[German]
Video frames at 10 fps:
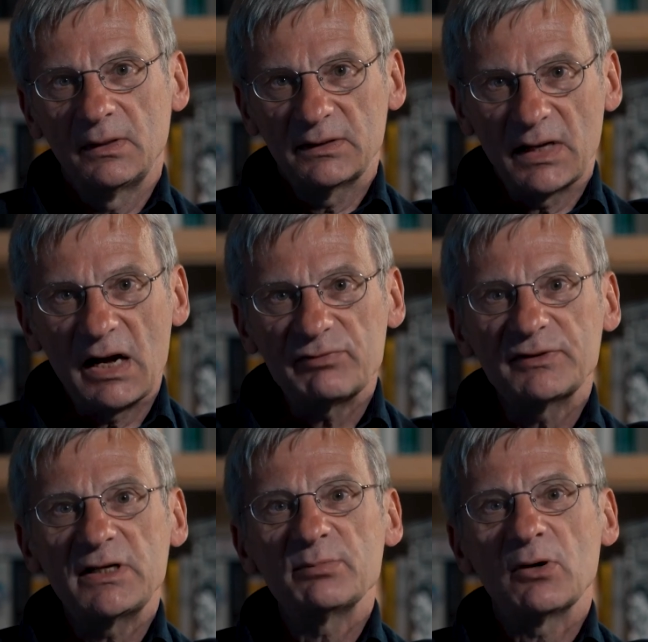Die
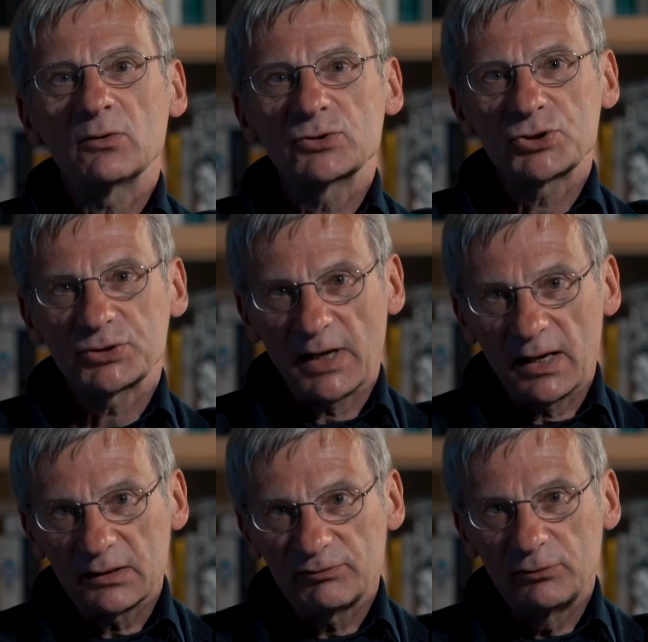AfD braucht
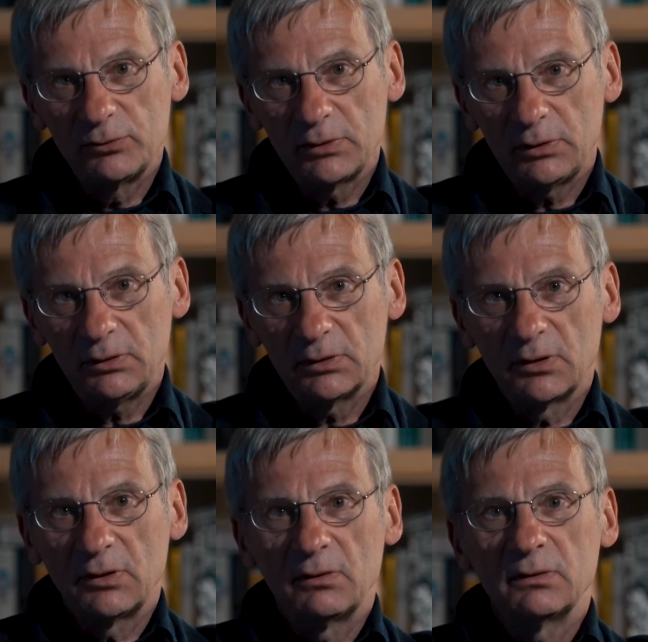starke Flügel
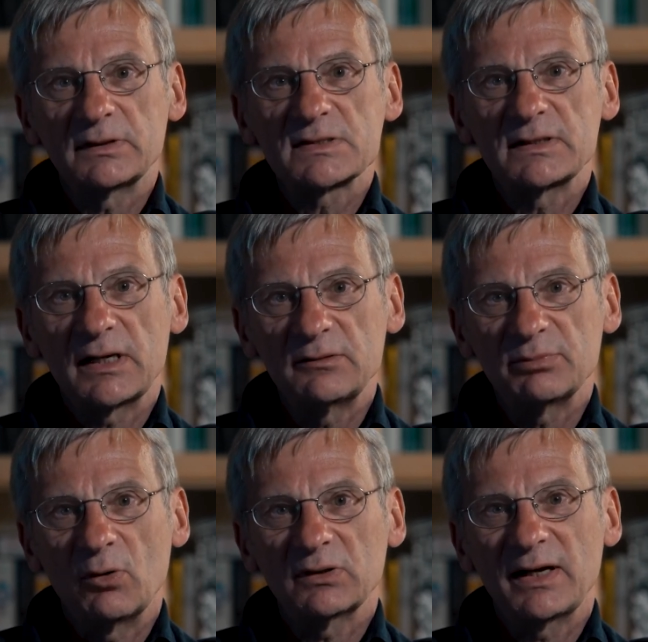und das Land
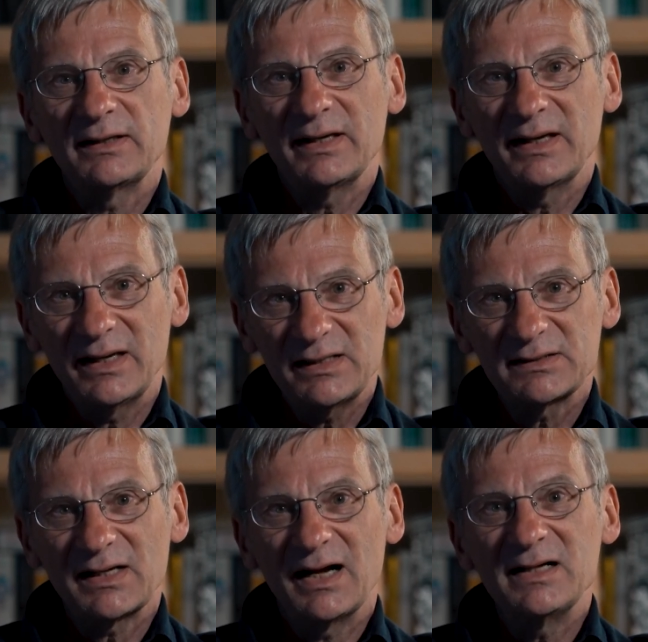braucht eine
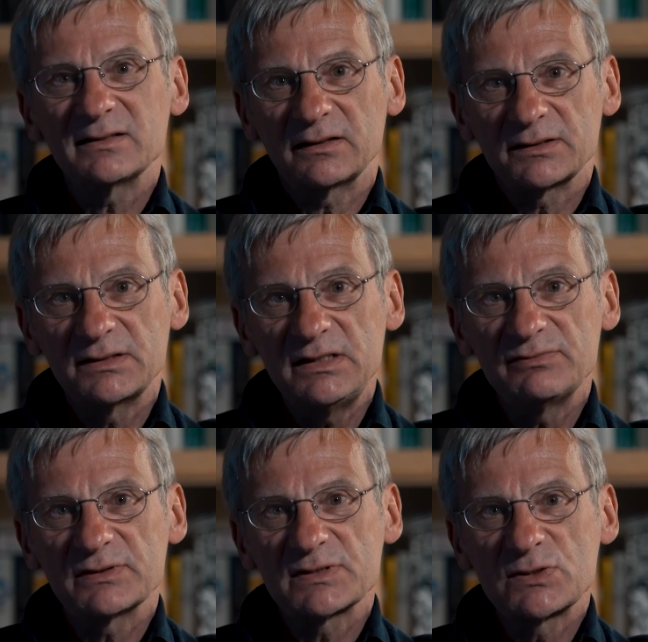echte
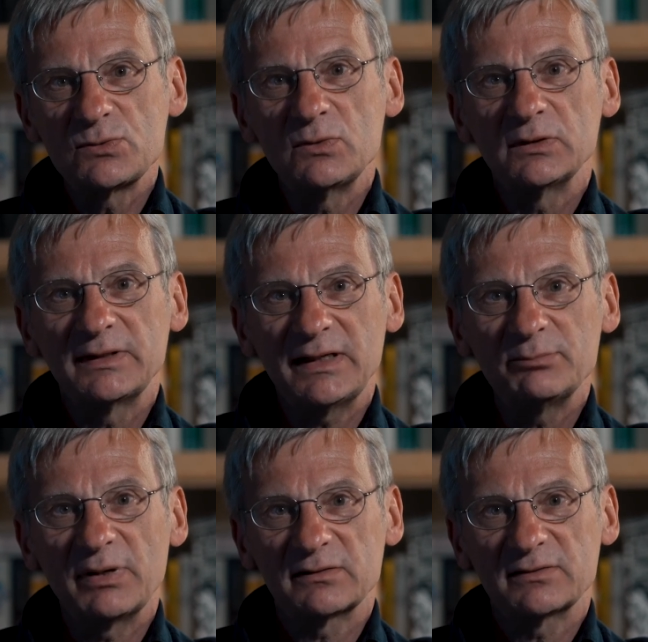Alternative zu
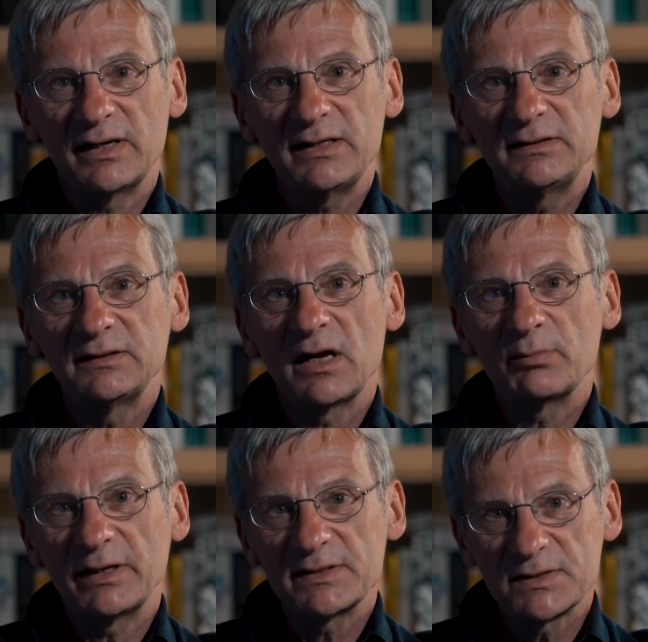den Parteien, die
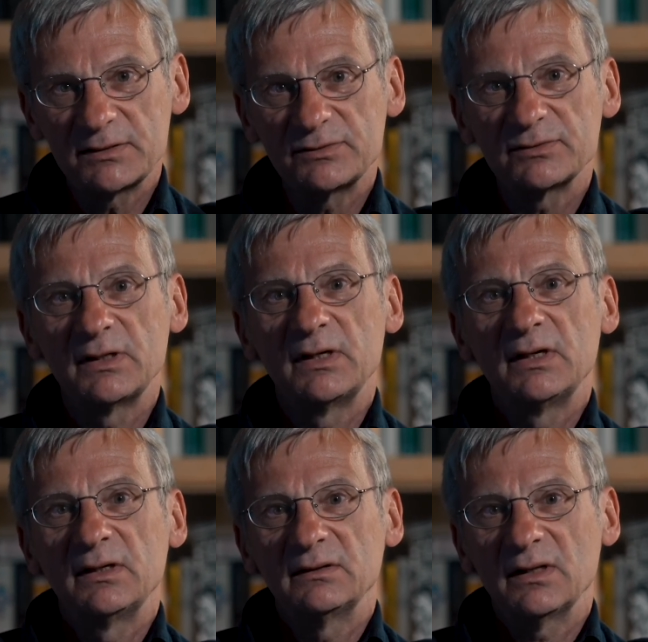dabei sind,
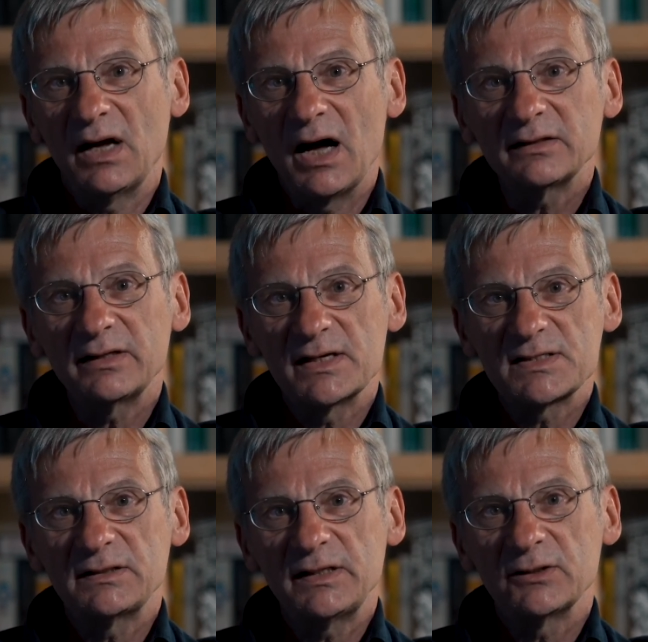nach Art der
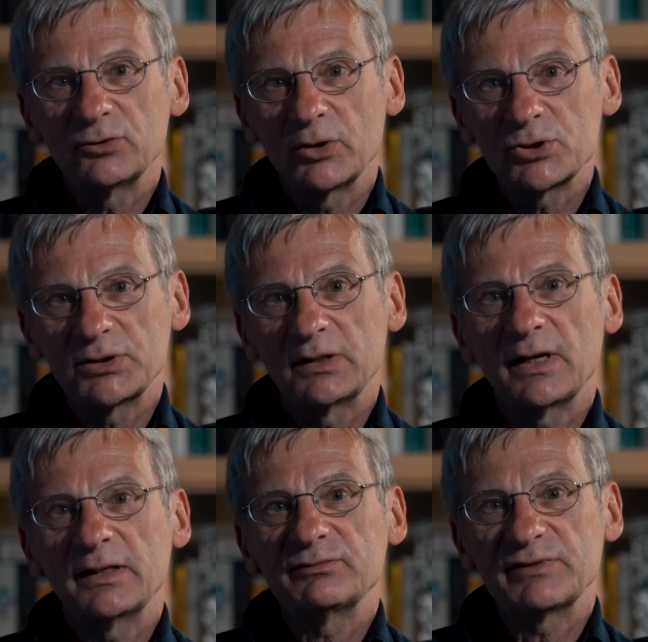SED in
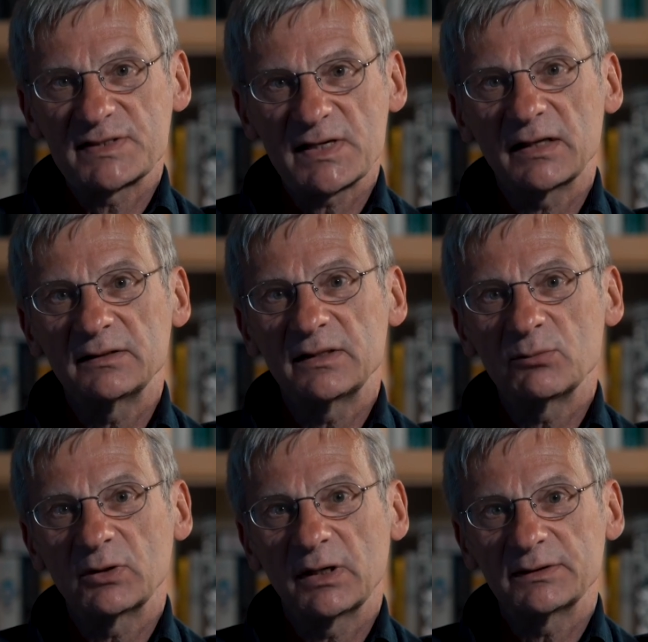Deutschland eine
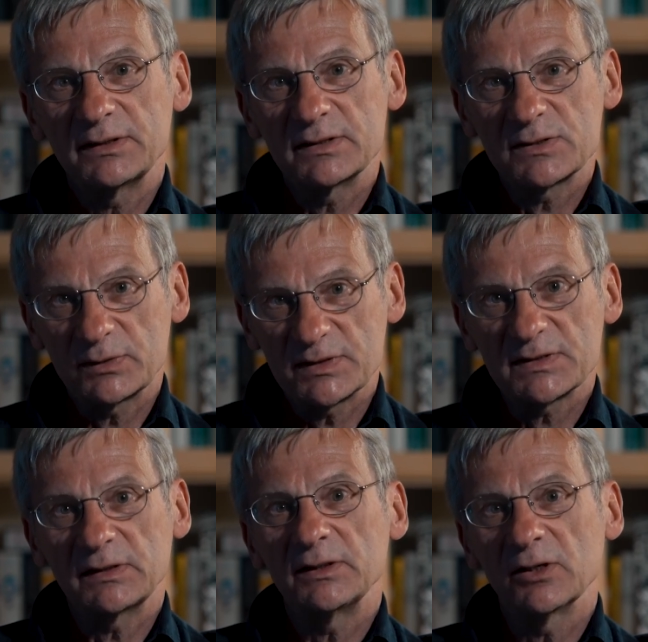Fassadendemokratie zu
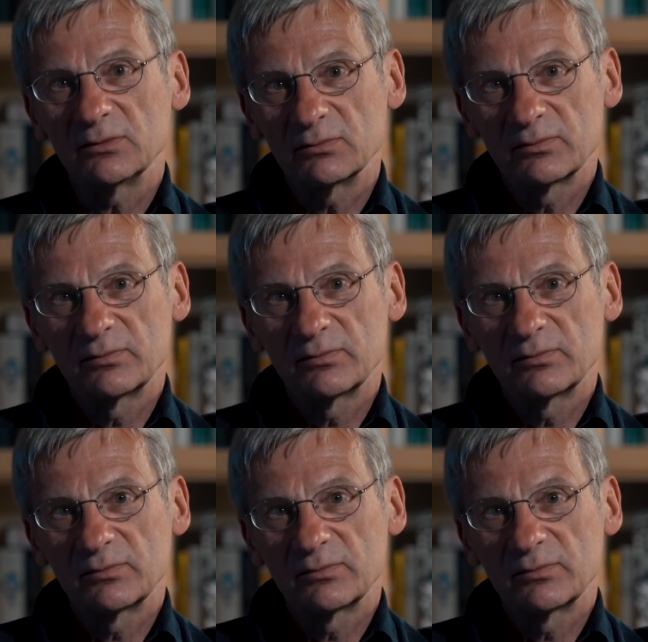installieren.